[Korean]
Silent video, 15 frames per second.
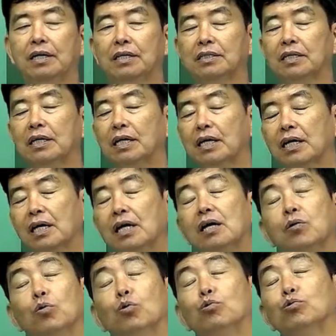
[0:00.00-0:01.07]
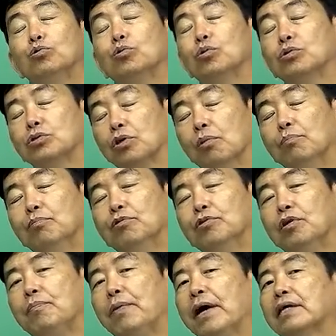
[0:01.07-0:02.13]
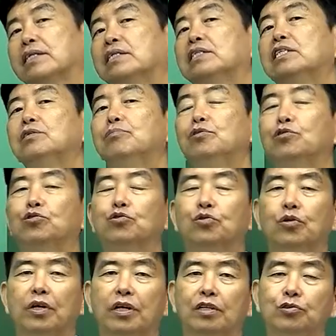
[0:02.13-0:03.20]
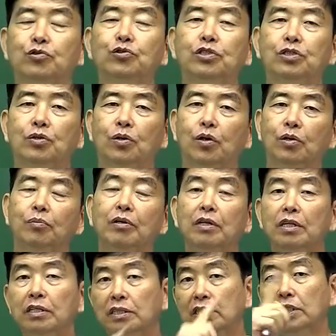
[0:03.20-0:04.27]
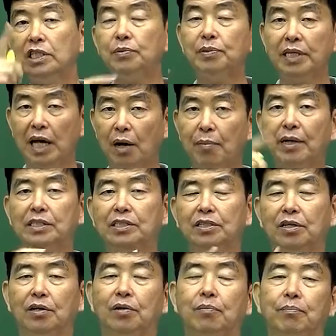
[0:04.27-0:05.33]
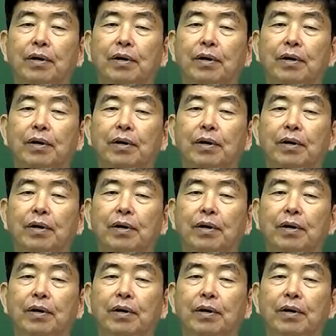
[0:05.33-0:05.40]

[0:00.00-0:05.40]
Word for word: 근데 내가 전분을 120을 준 거예요. 수치로. 그럼 20이 남았죠.